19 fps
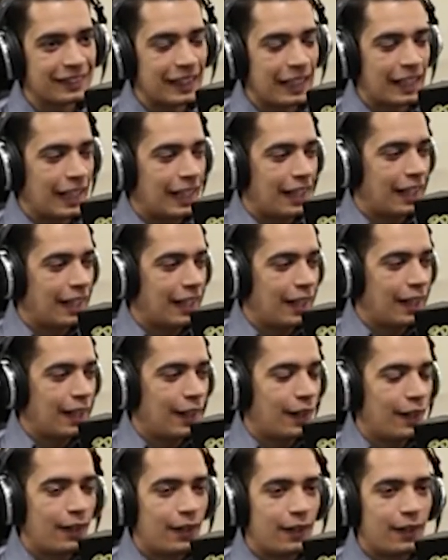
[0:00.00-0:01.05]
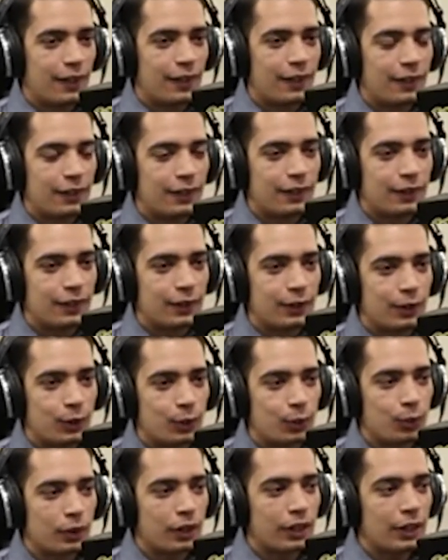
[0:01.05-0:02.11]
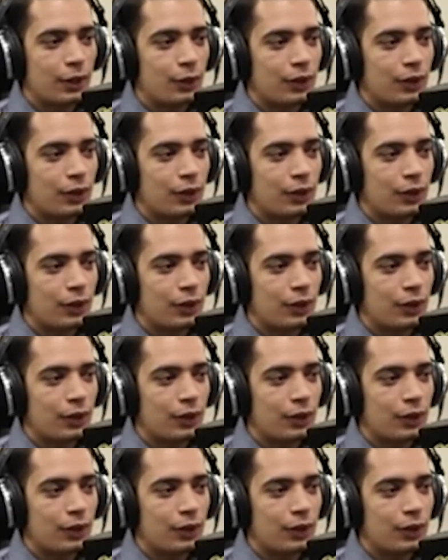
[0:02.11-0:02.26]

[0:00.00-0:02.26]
ليه يعني حصلت ازاي والله